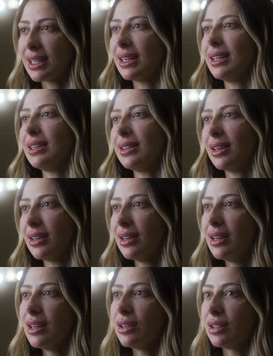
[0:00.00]
ainda.
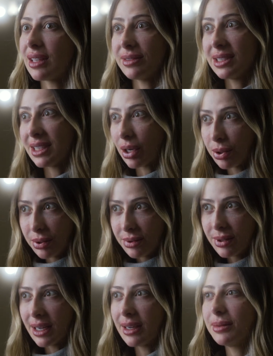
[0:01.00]
Estava
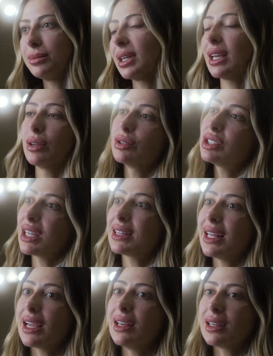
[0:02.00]
insegura, porque eu não tinha
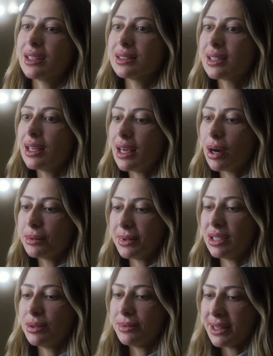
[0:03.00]
técnicas que
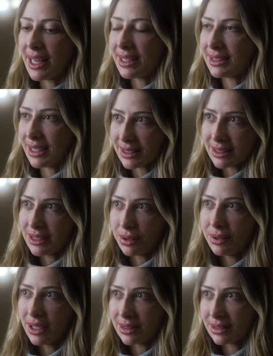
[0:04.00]
realmente me dessem essa
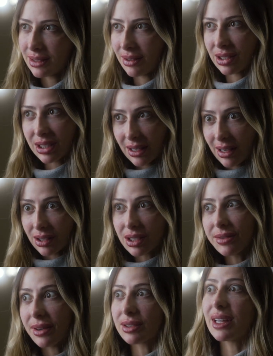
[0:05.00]
segurança. Eu acho, acho
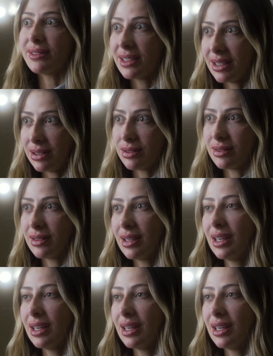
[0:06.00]
que faltava isso.